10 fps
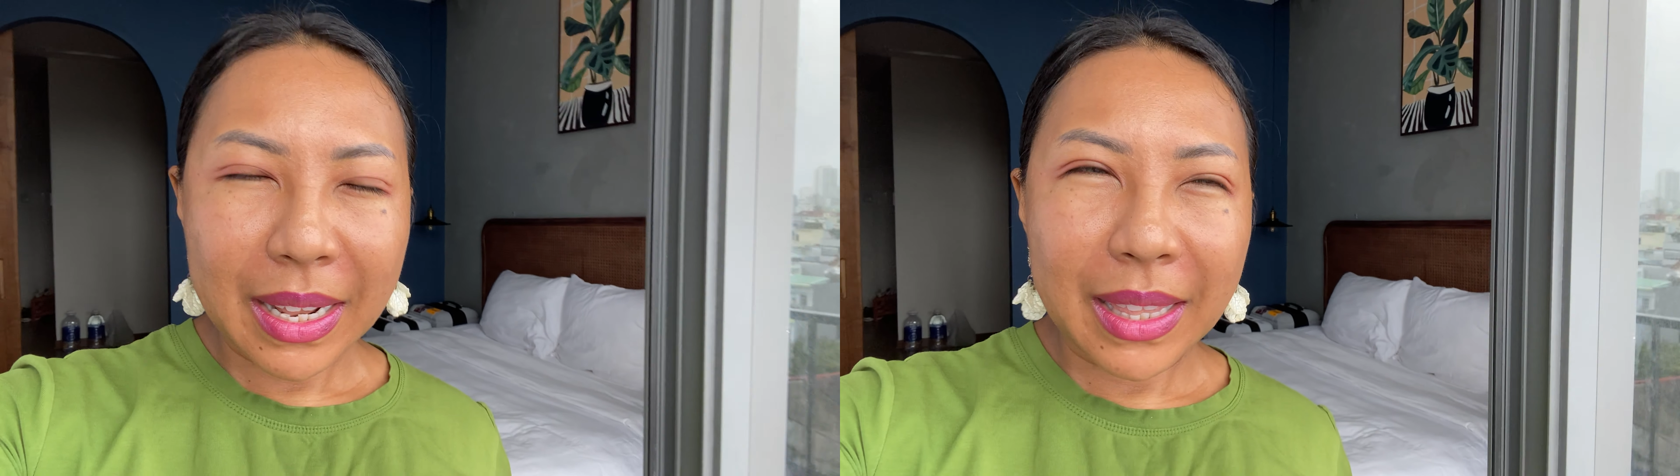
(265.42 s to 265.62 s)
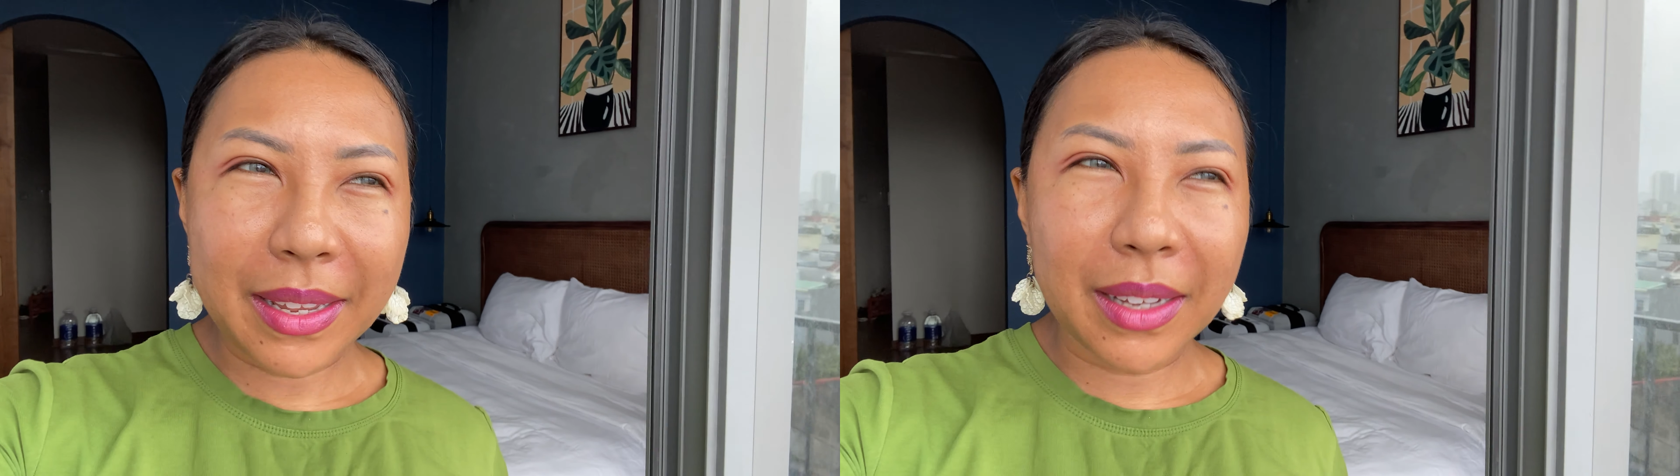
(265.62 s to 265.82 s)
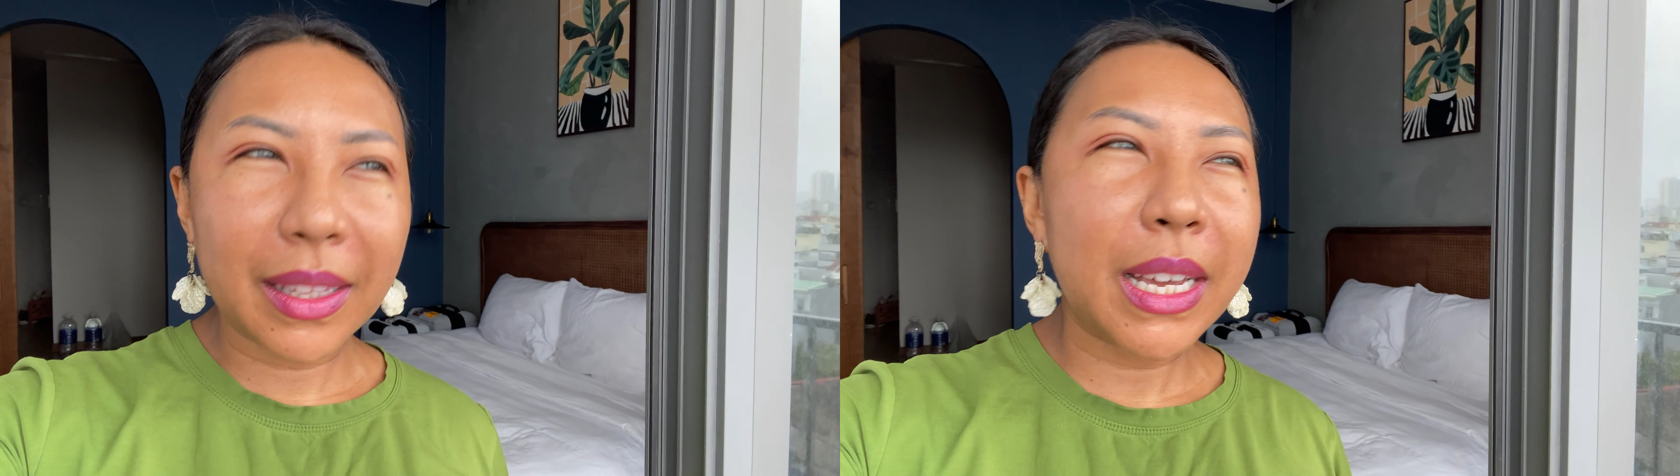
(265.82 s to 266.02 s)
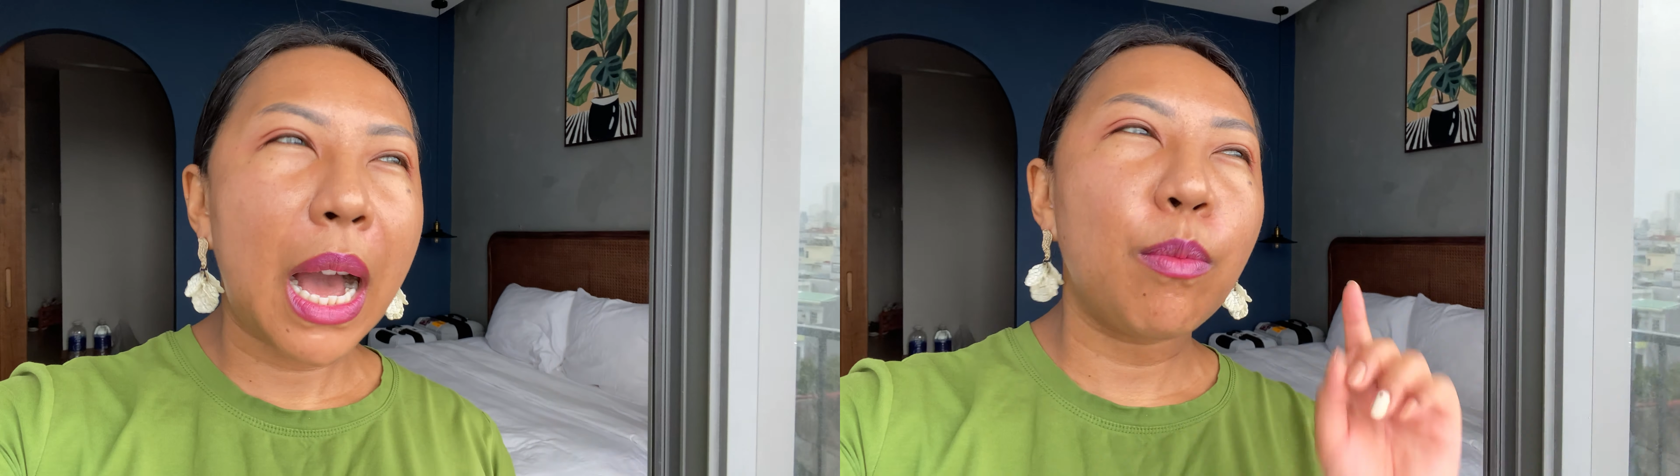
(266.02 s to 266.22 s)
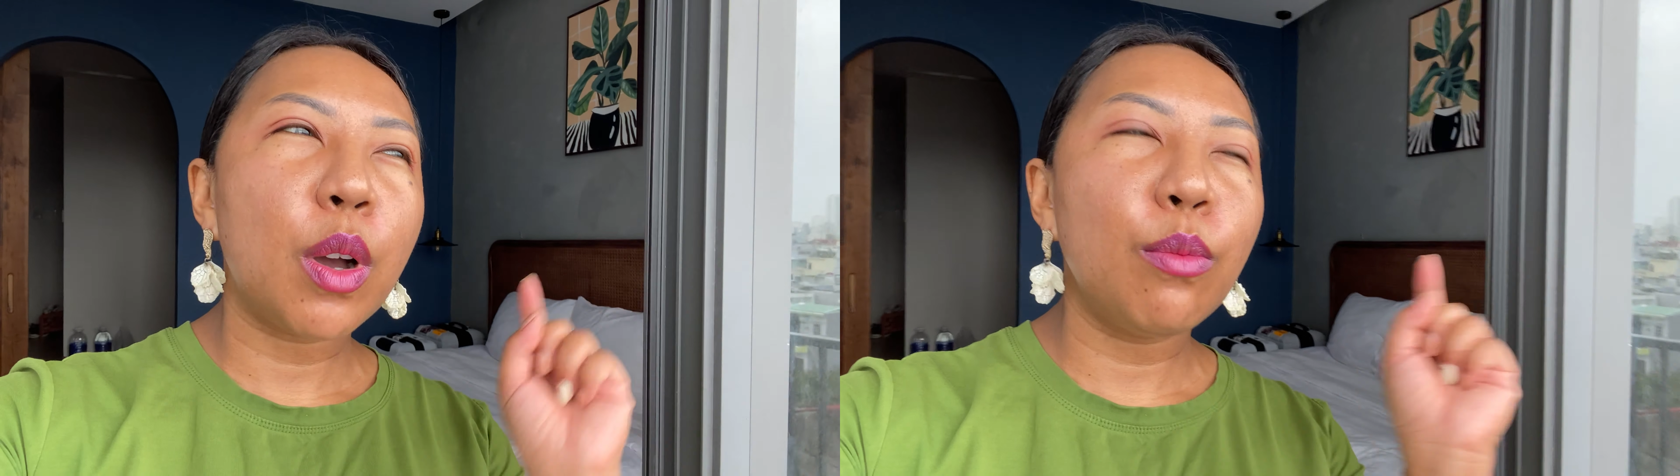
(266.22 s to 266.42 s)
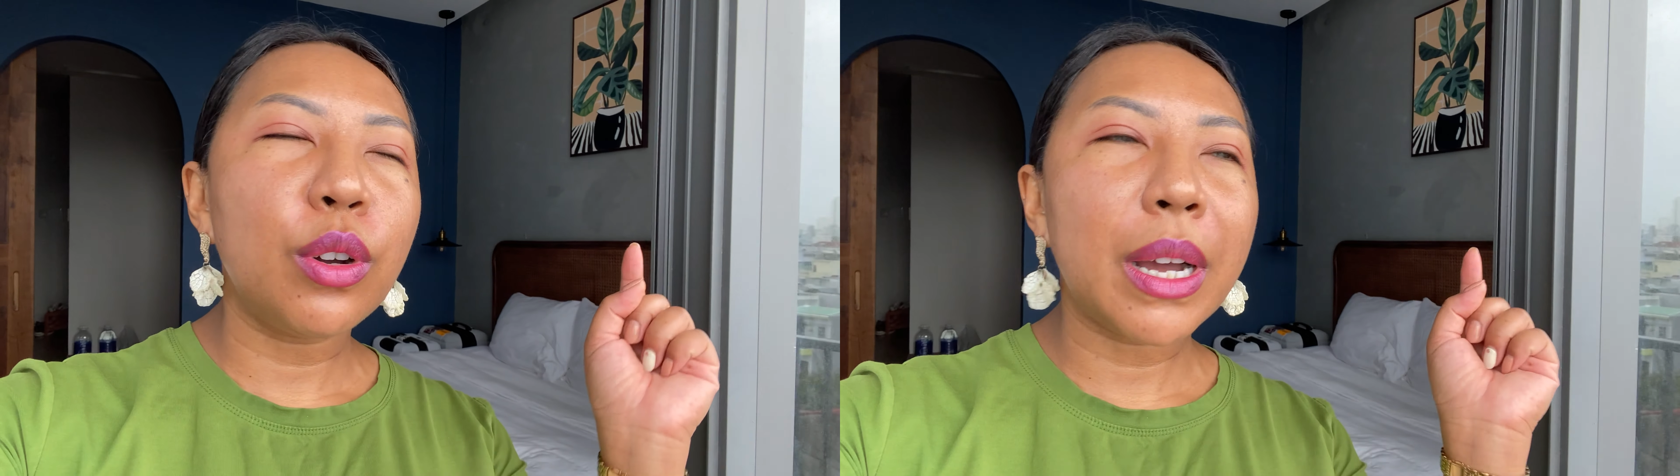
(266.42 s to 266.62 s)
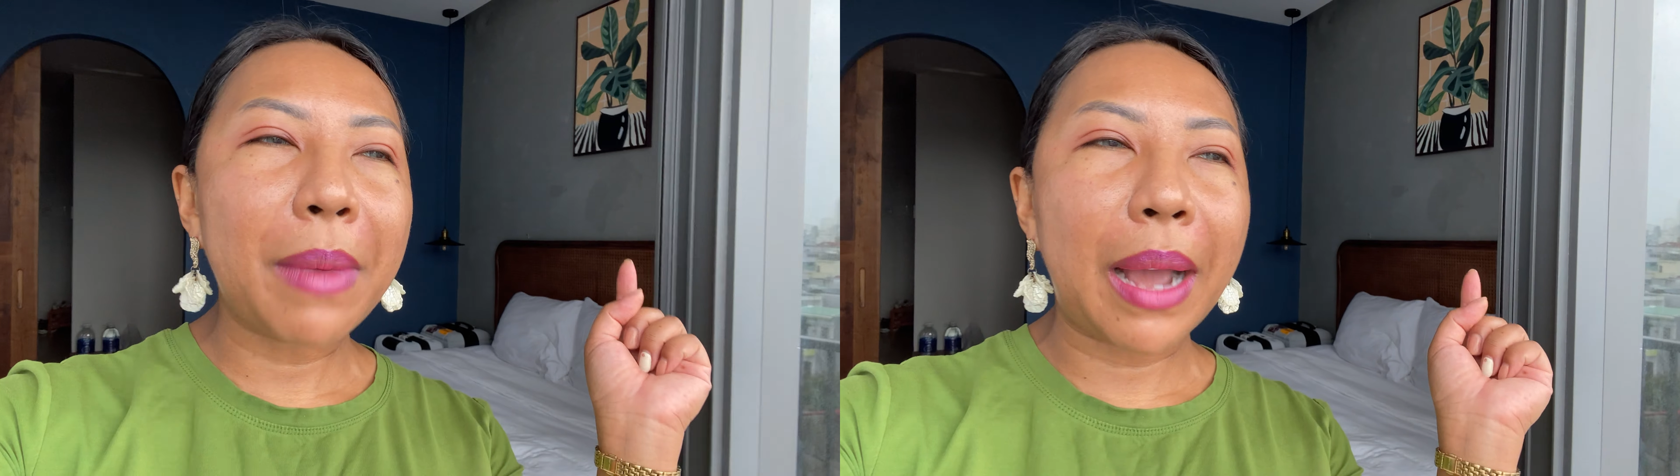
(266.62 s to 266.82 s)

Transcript: là nhật ly không có muốn các